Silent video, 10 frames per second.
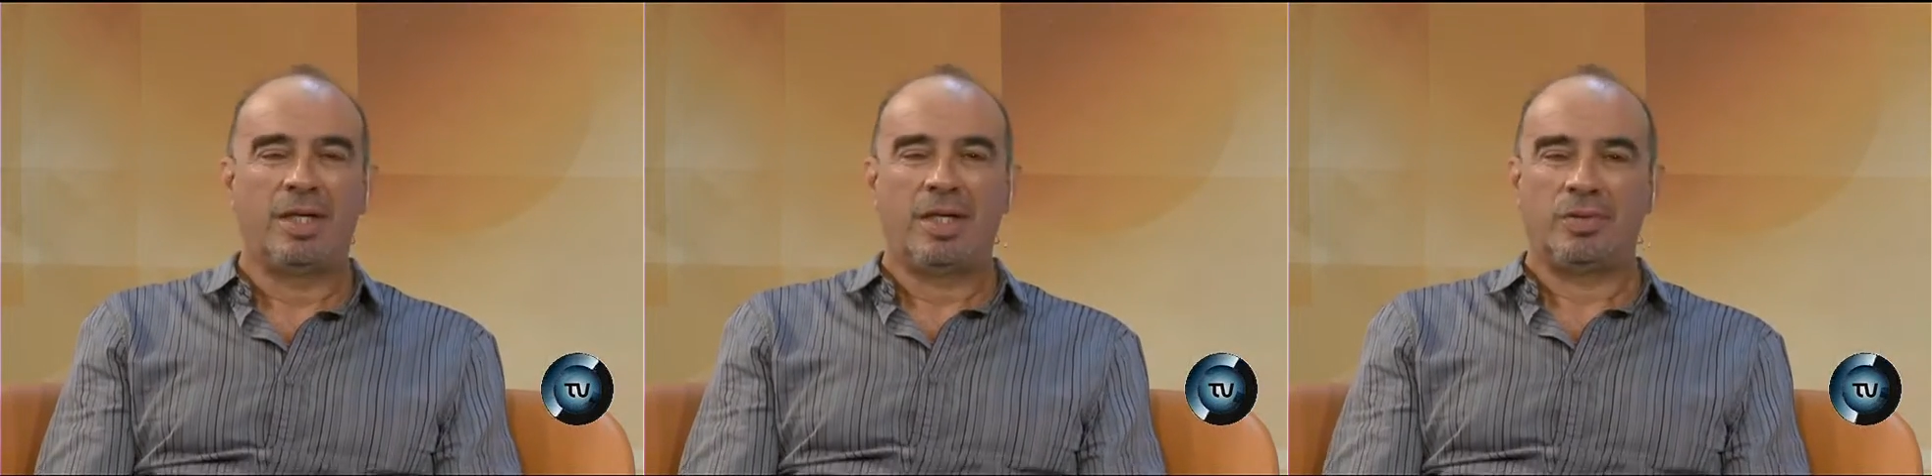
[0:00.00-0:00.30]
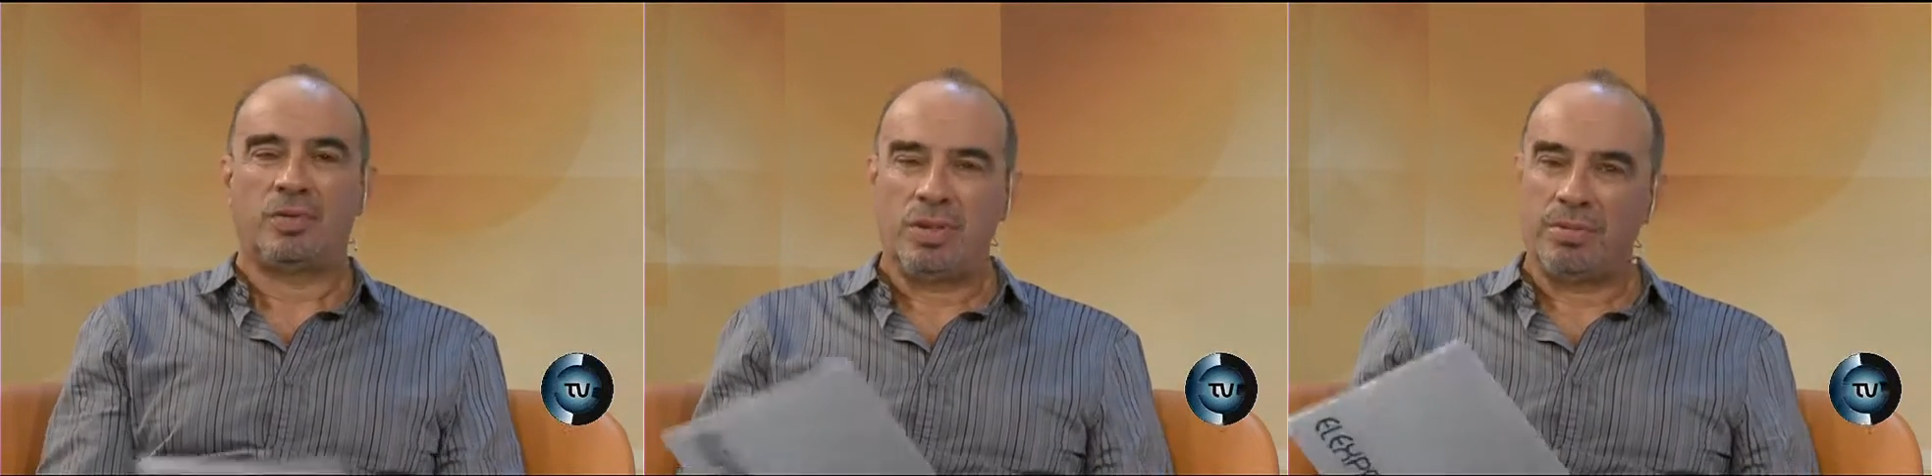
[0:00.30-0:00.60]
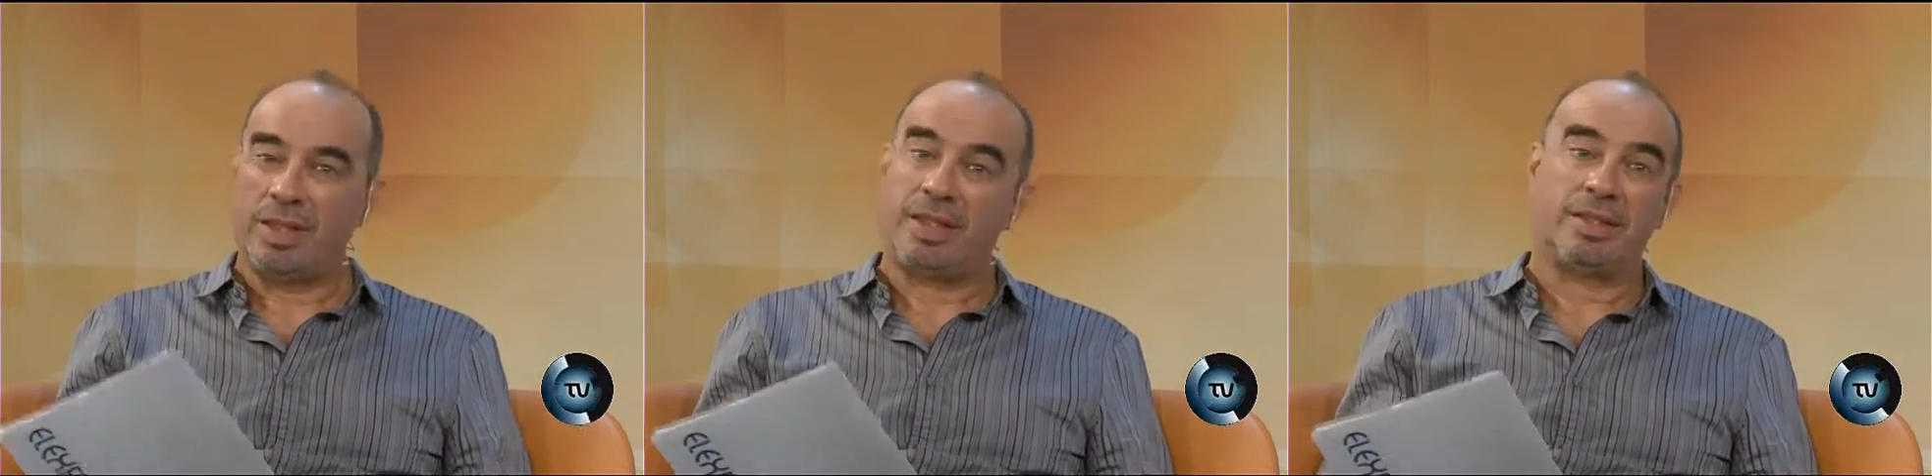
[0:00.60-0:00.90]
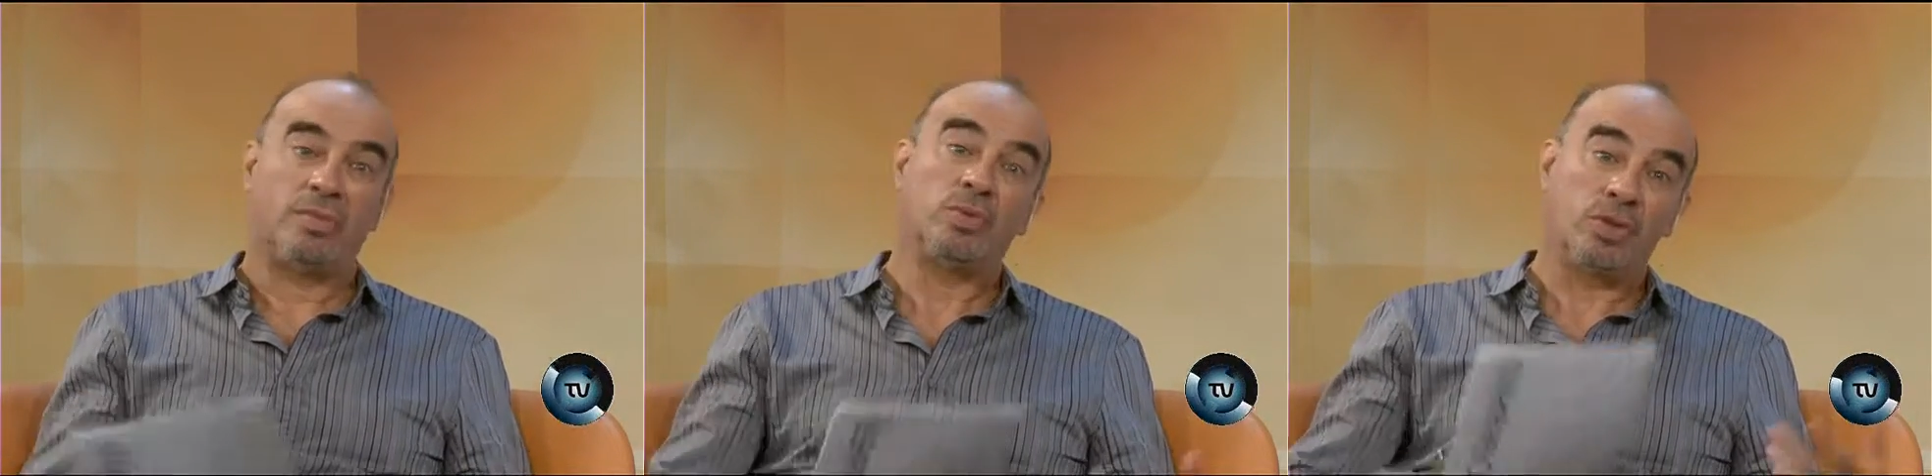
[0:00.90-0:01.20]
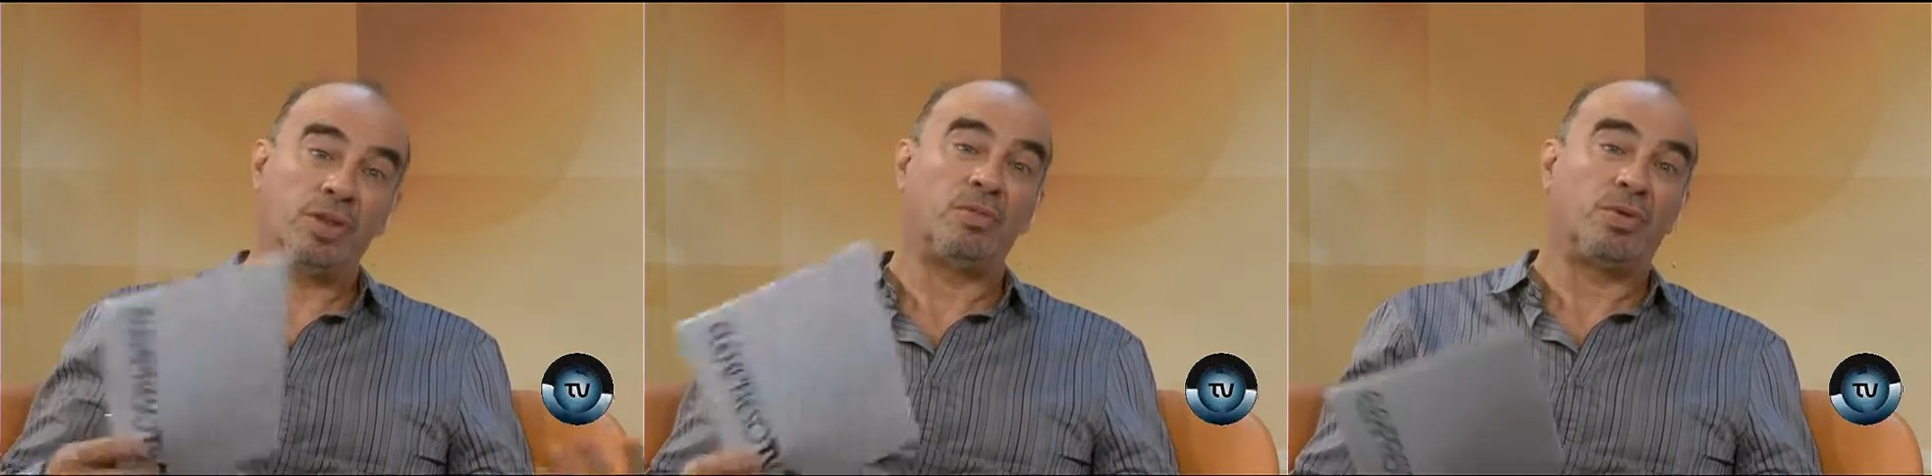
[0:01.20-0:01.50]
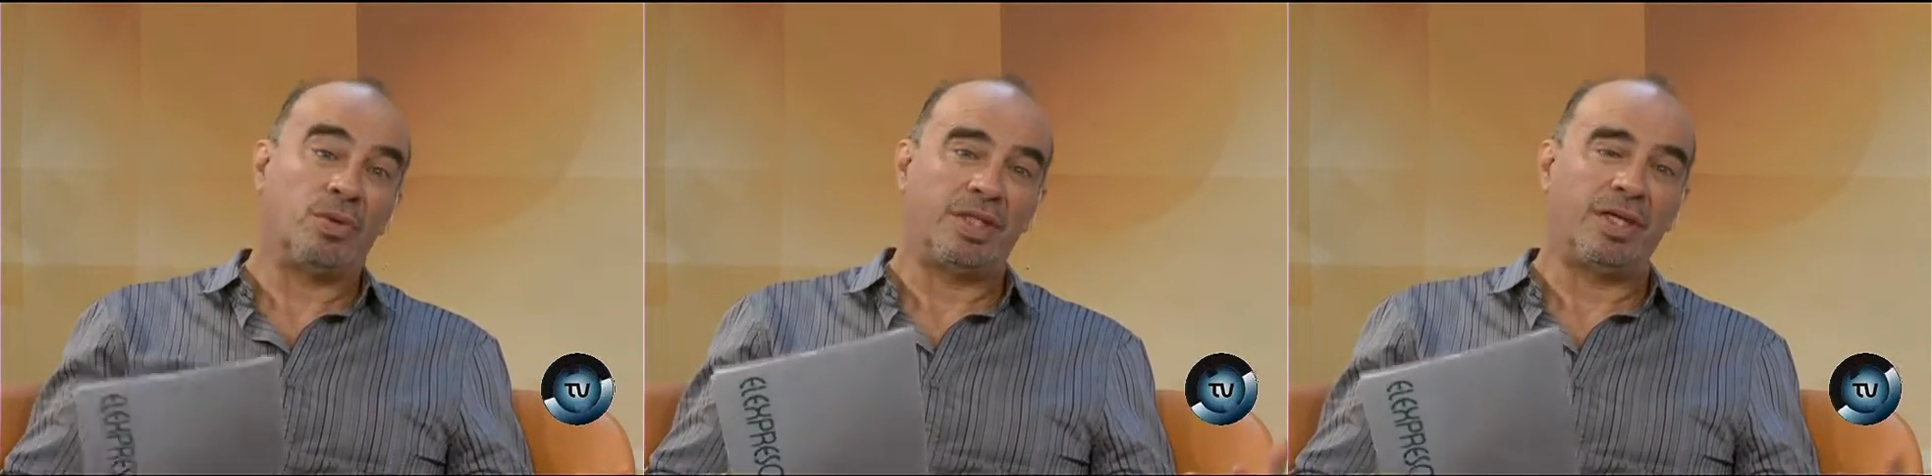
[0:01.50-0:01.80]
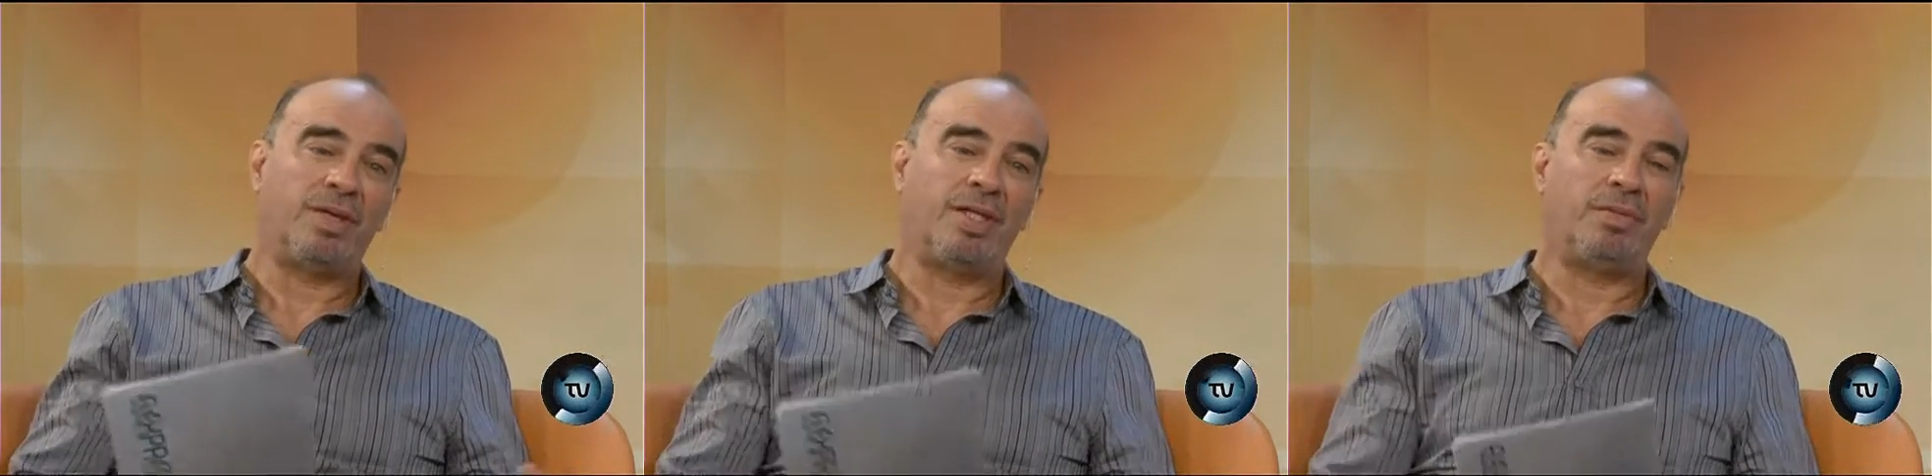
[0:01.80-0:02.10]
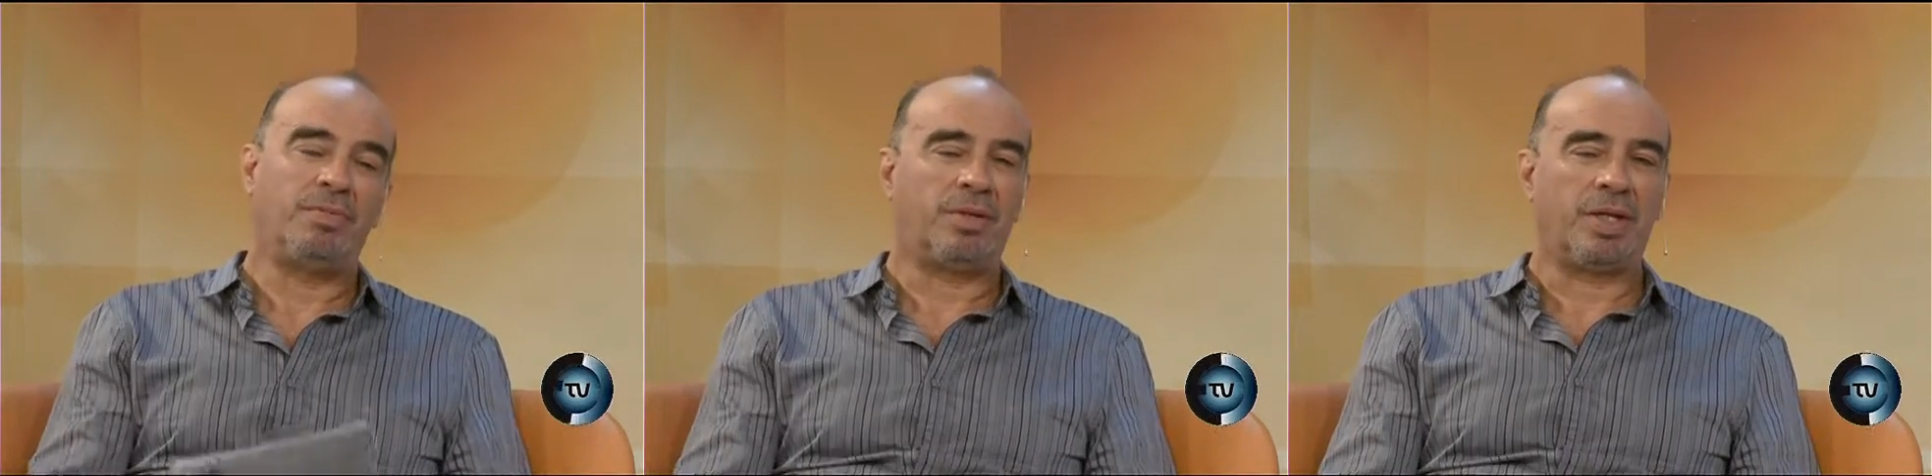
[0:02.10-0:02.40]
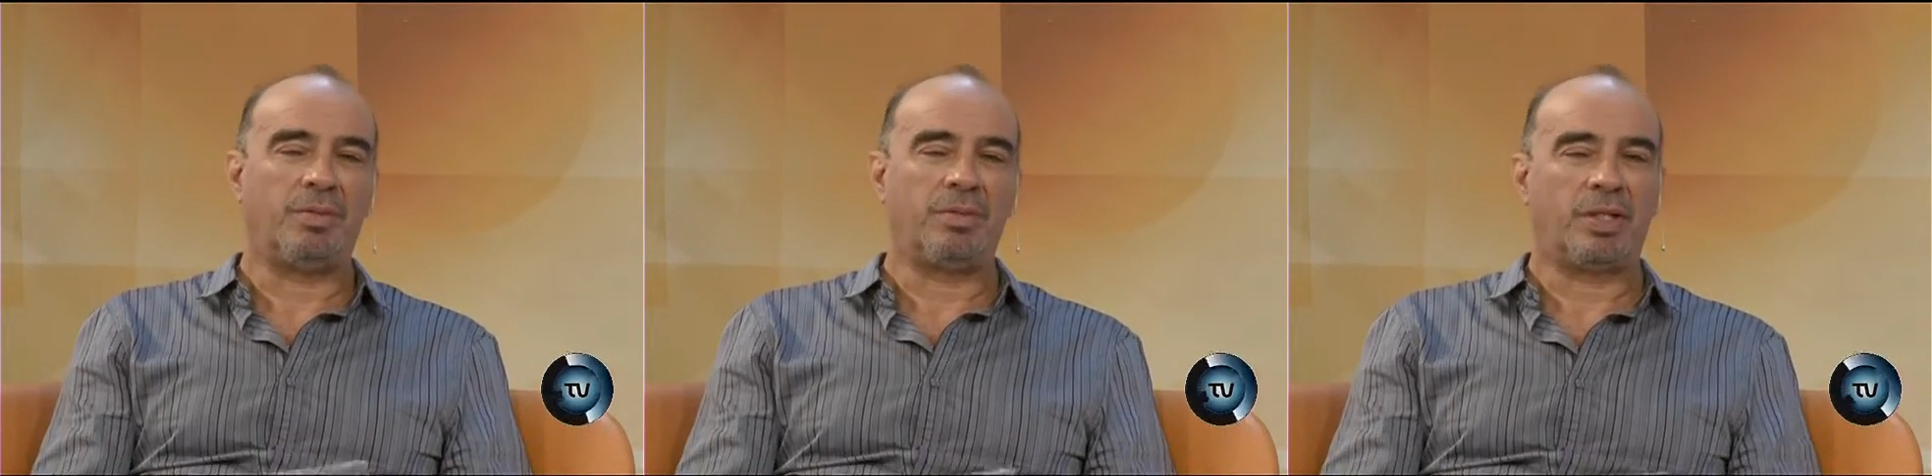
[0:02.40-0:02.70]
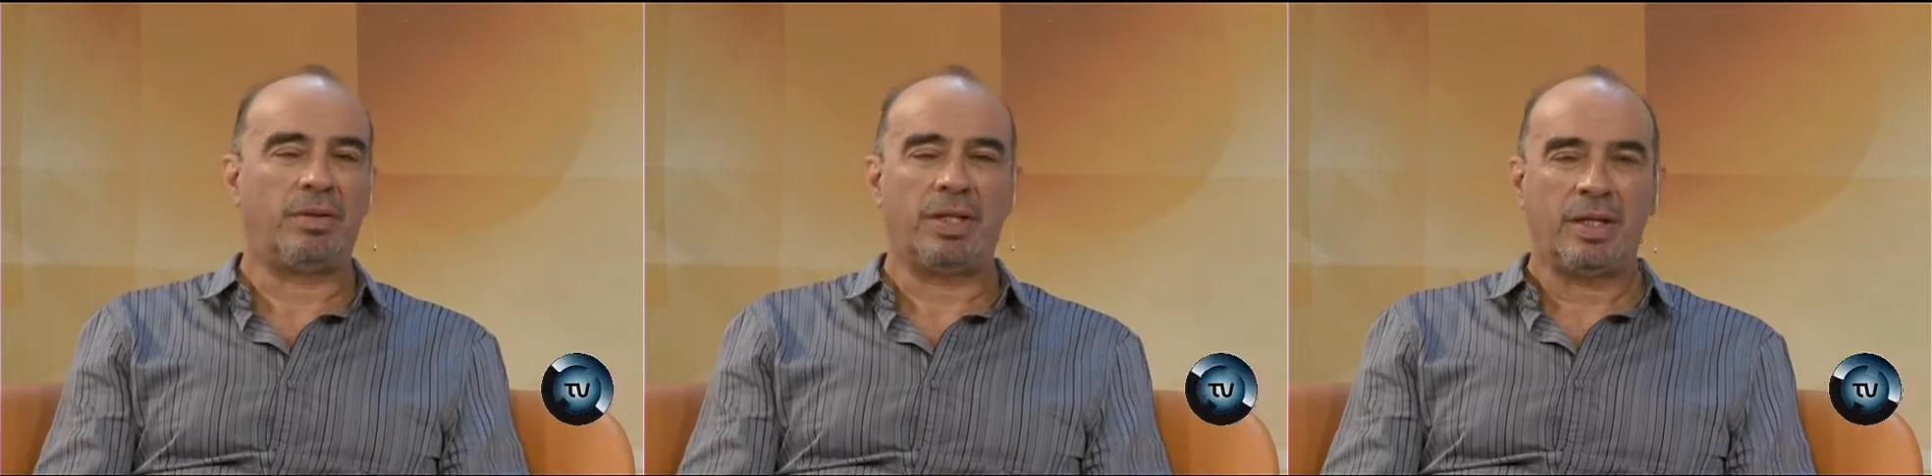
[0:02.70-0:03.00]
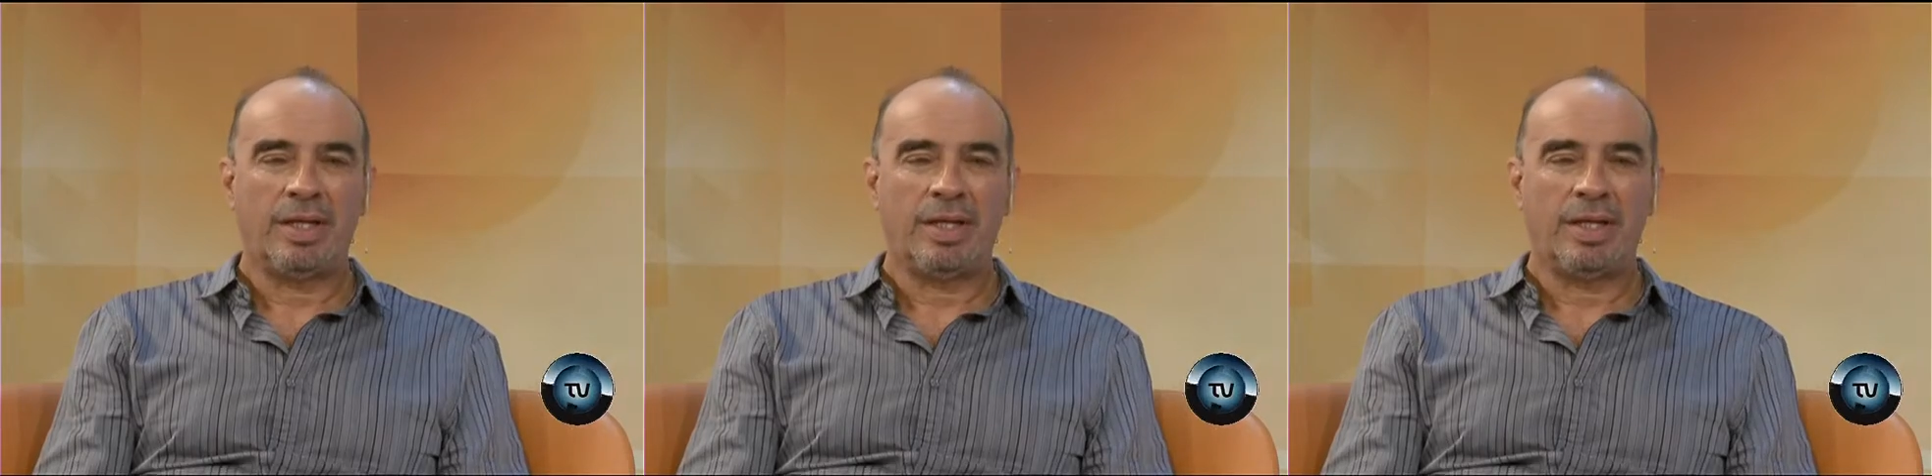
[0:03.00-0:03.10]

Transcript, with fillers: Es un tema que hace mucho tiempo no lo está hablando, pero queremos saber